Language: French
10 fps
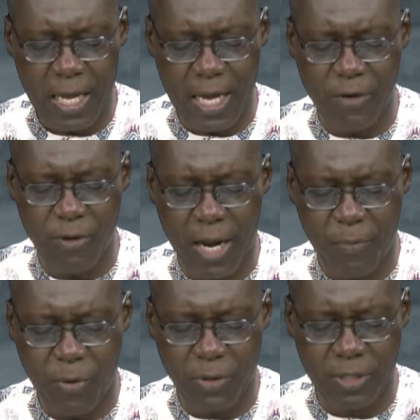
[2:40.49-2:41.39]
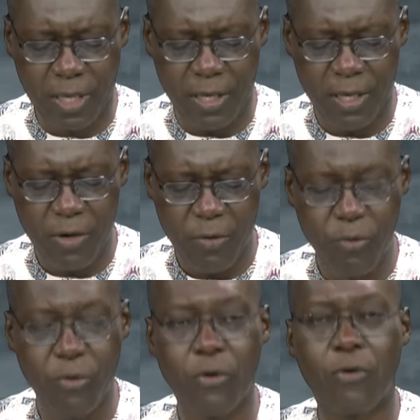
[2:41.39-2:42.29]
en leur apportant
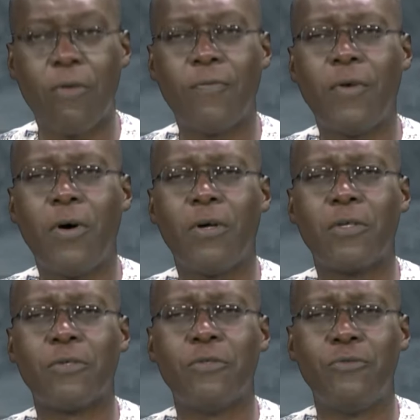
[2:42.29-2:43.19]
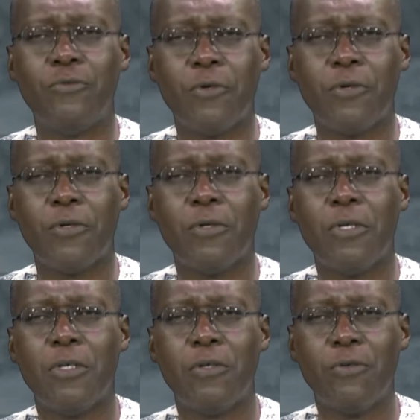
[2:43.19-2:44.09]
le réconfort que Dieu
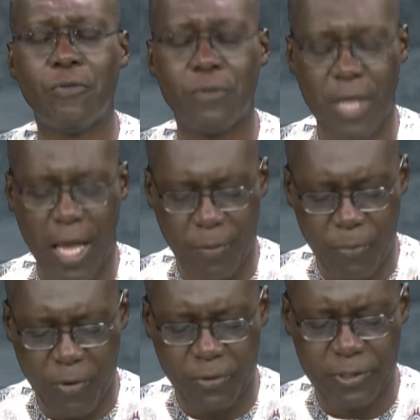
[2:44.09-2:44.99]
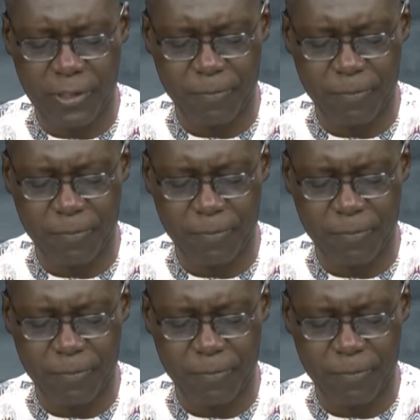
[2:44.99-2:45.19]
nous a apporté.